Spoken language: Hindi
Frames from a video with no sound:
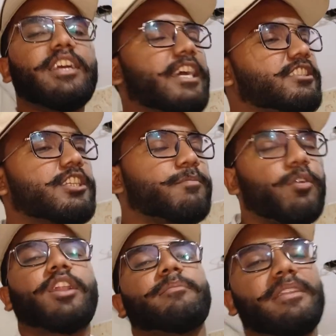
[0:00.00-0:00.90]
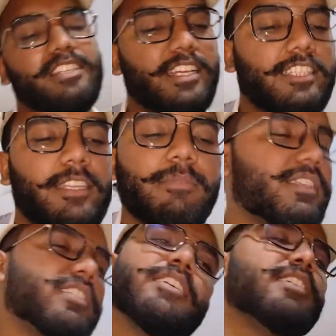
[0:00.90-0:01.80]
ऐसे सपोर्टर मिल जाते ना
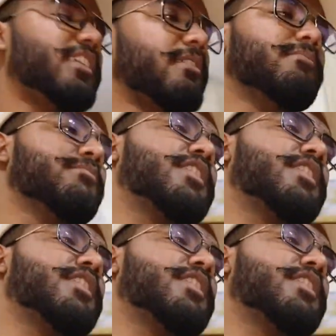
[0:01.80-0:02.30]
बस हम